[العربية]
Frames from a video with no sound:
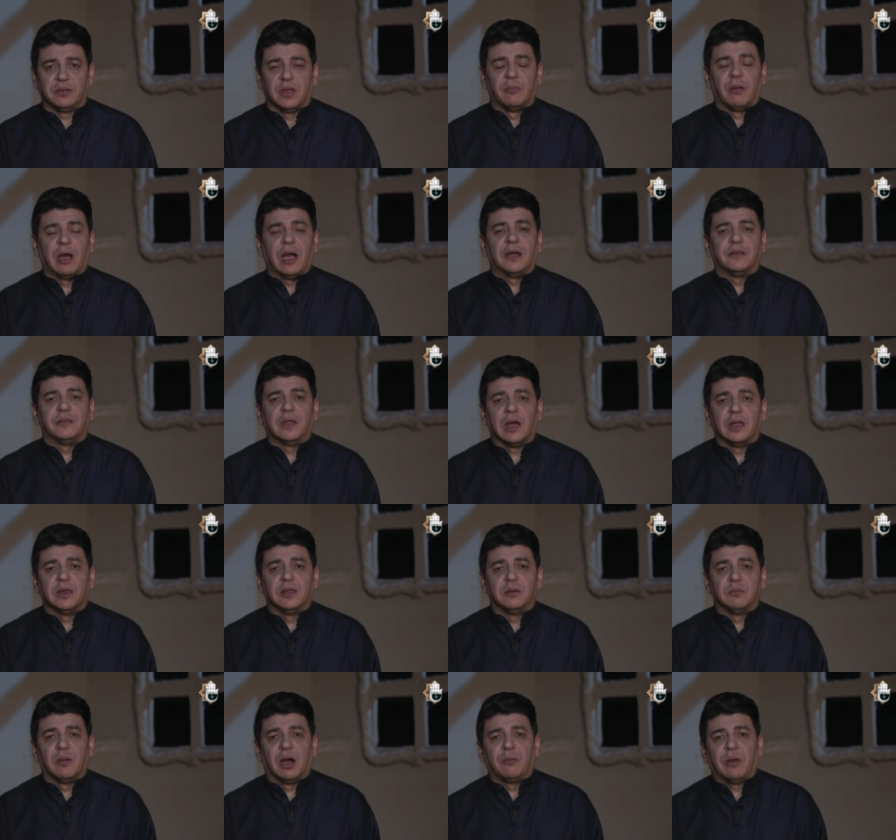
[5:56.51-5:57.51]
طبعا
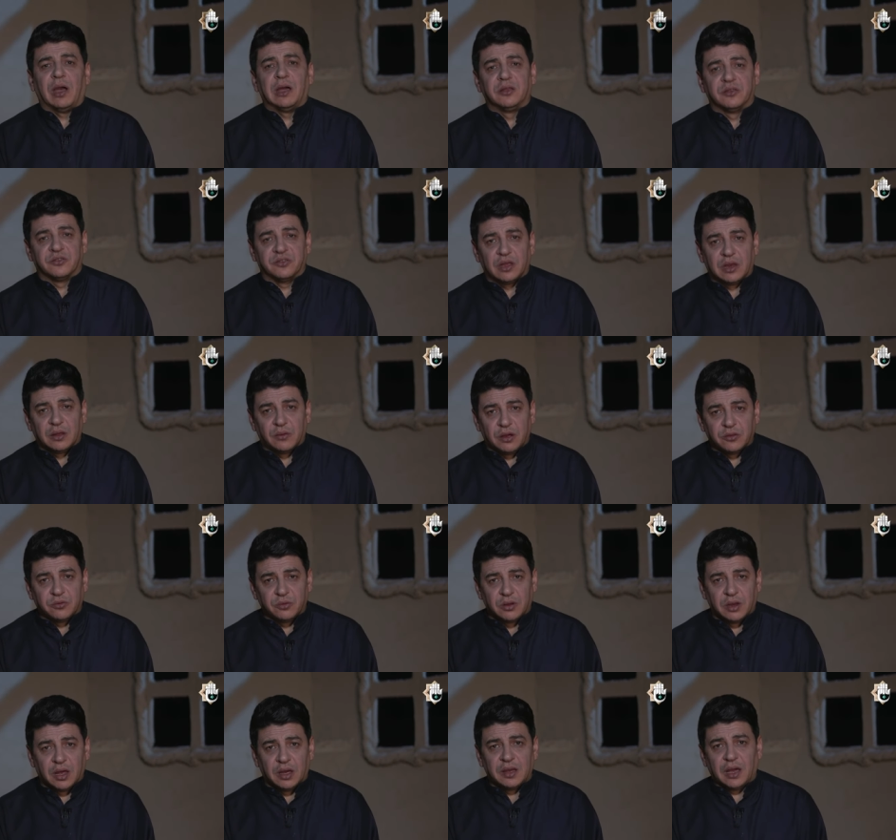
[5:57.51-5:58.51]
الإمام علي
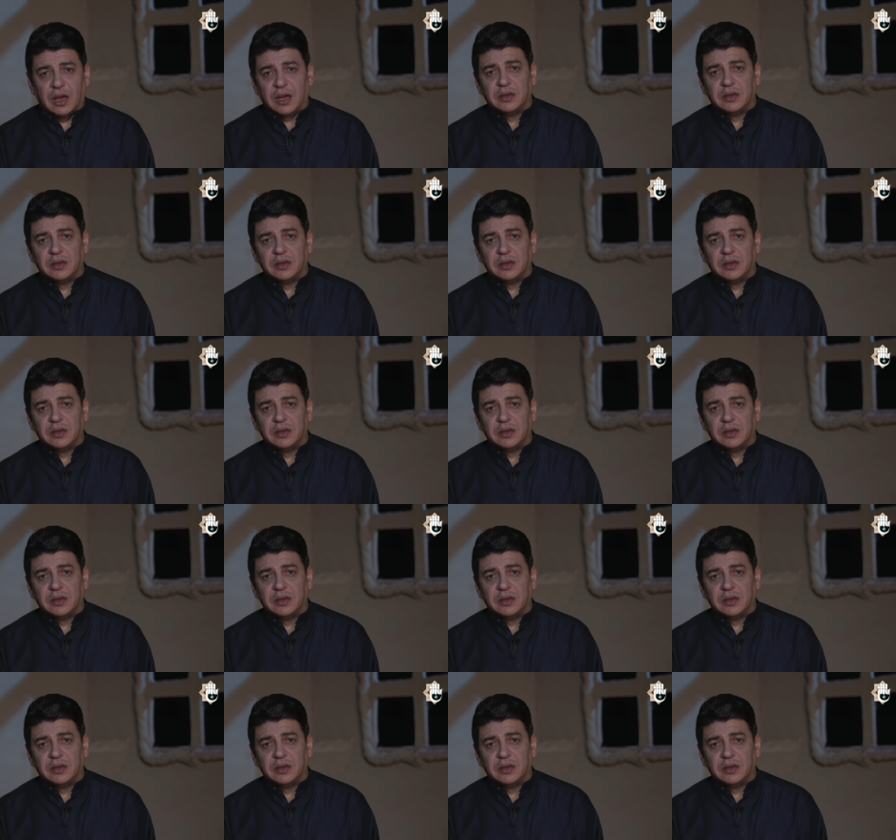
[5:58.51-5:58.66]
صلوات الله